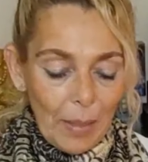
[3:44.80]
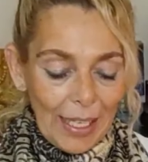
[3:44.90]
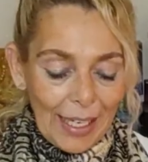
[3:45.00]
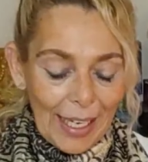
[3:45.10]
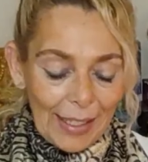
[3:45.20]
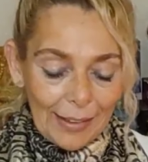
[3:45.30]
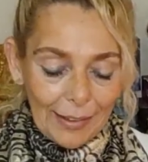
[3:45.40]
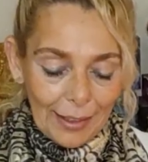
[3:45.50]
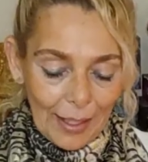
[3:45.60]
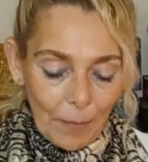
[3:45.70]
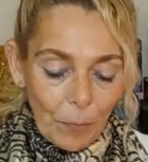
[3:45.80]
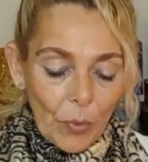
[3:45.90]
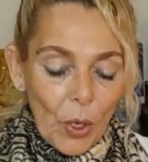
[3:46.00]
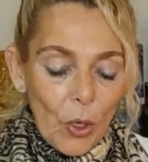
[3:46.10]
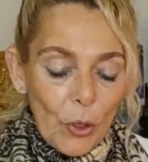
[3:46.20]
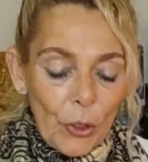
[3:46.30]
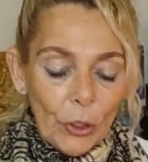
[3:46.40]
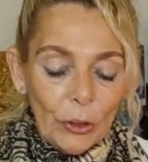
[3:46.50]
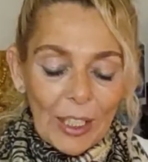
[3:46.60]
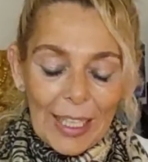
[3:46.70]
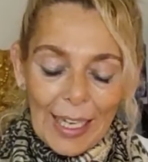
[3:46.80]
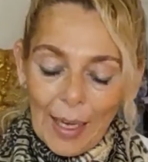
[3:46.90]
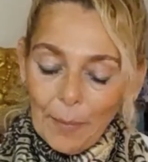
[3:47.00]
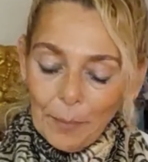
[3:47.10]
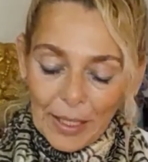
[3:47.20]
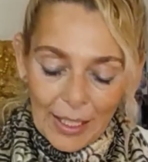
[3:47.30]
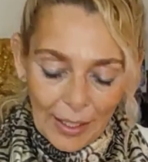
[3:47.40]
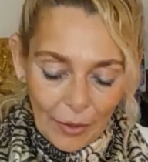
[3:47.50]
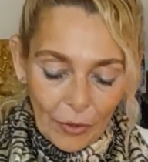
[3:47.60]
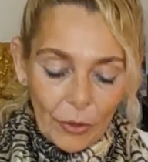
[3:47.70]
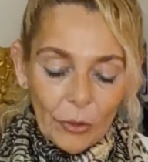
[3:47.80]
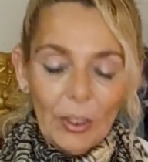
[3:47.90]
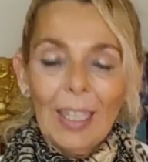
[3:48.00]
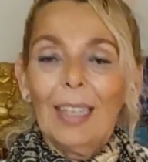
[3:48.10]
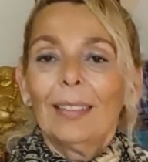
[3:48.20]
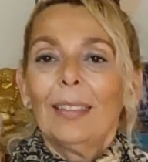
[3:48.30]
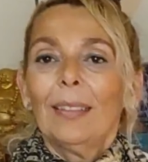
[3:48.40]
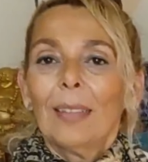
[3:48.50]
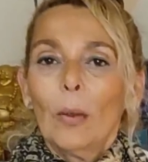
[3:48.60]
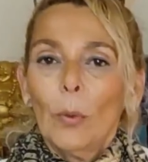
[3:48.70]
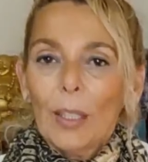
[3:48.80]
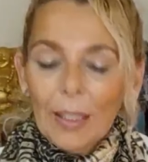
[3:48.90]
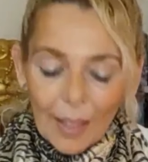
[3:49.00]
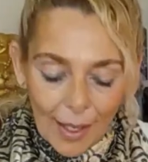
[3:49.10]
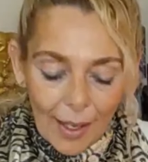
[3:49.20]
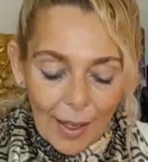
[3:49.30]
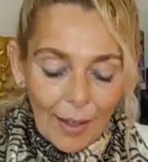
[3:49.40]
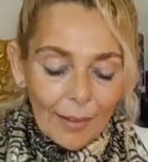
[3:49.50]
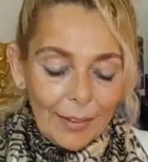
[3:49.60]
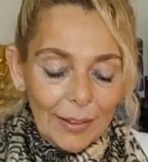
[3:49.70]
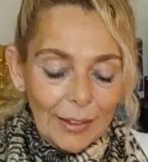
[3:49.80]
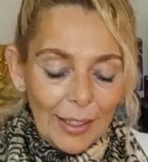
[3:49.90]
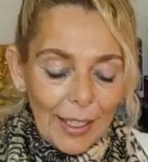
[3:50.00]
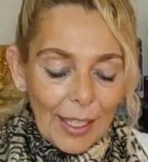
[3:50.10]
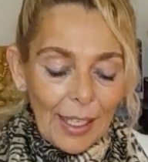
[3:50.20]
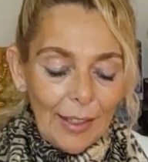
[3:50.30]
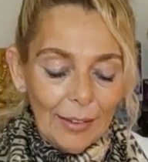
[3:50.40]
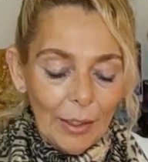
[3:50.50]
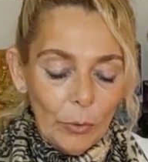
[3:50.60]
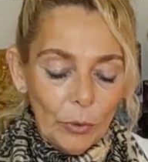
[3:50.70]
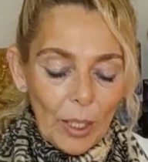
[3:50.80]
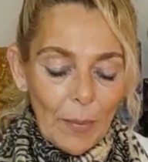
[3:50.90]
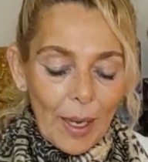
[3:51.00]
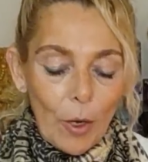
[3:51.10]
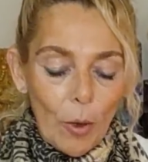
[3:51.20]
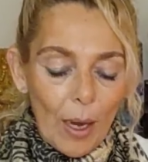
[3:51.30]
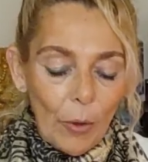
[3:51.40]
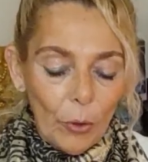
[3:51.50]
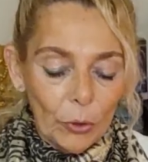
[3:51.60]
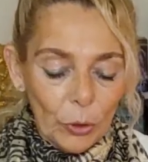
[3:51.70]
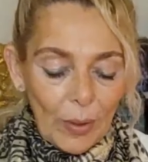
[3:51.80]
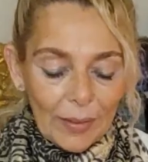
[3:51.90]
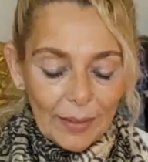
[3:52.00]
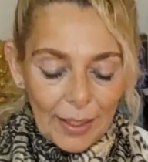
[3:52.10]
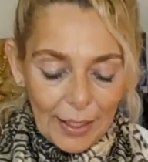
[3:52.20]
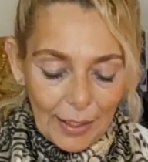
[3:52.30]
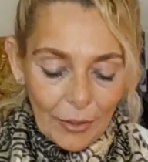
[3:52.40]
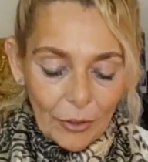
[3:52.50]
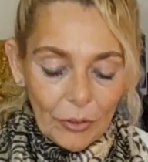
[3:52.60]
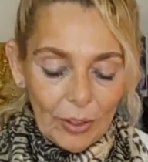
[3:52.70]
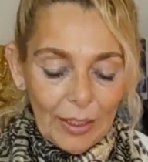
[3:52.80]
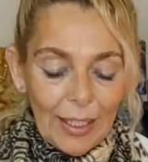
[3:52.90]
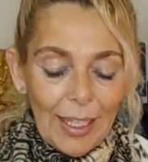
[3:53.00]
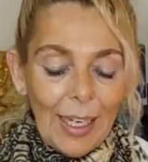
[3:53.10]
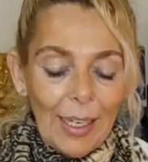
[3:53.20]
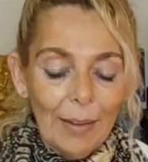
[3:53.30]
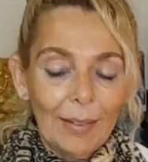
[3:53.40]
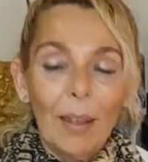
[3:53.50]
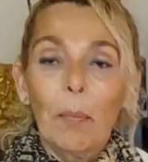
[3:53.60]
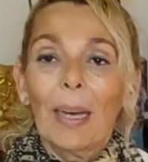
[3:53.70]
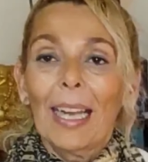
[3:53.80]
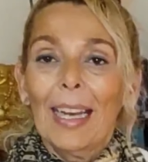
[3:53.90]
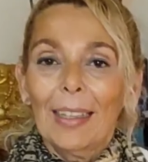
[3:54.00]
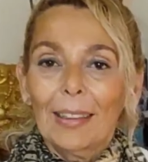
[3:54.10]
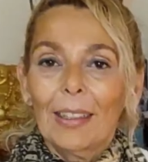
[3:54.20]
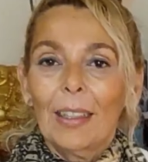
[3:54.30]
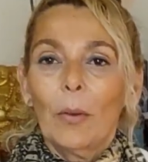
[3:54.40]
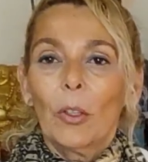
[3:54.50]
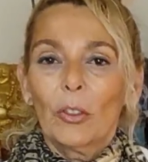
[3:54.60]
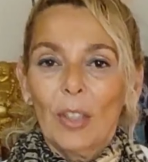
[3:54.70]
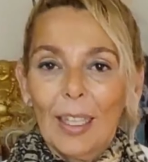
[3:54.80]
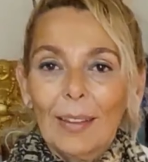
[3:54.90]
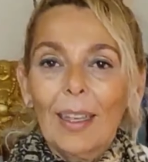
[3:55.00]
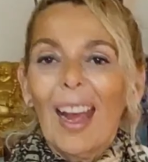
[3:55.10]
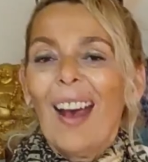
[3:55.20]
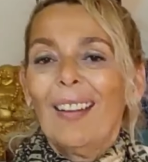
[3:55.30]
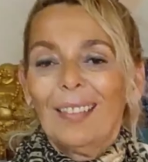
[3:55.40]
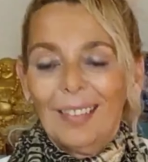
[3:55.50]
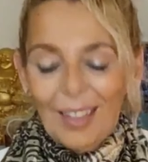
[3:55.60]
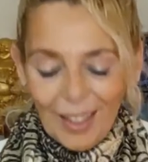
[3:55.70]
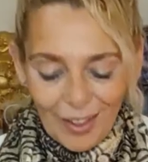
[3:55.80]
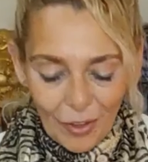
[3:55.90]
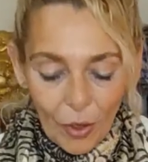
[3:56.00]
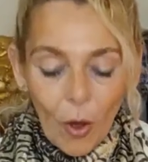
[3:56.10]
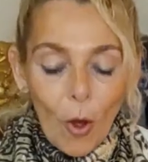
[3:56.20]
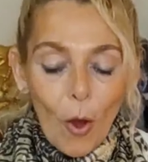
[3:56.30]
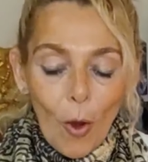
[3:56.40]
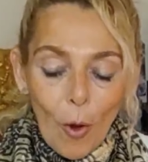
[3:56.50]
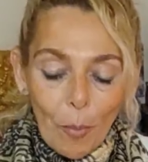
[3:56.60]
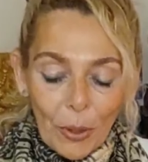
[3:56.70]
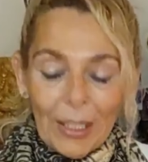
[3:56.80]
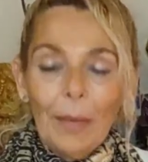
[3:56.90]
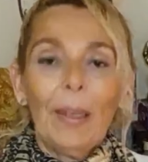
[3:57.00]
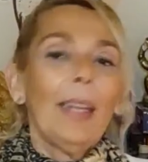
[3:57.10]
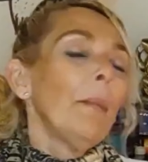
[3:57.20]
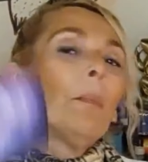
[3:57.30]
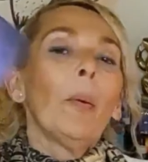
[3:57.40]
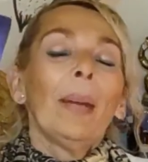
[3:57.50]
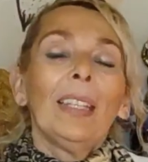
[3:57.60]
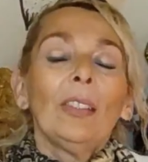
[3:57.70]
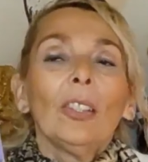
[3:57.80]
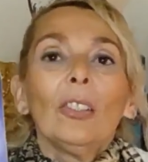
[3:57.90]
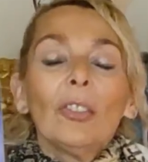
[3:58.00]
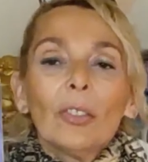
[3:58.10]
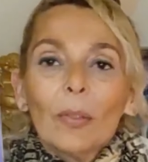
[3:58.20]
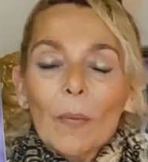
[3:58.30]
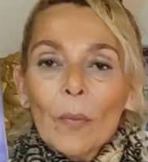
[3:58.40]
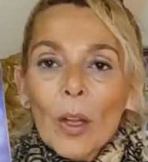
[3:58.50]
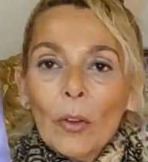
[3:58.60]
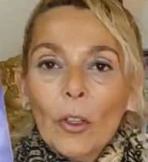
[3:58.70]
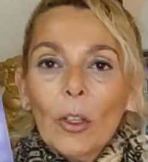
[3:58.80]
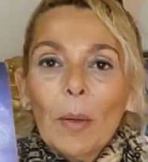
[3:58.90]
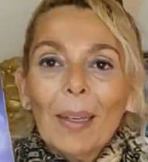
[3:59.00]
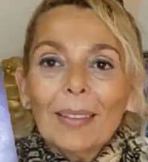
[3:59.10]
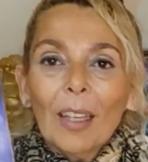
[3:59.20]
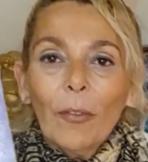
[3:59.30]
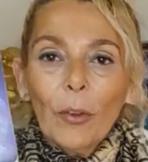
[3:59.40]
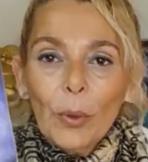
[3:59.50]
Me encanta. No tengas miedo, no tengas inseguridad. Si tenés que irte de un trabajo a otro, hacelo. Si tenés que separarte, divorciarte, hacelo. Porque vienen momentos donde vas a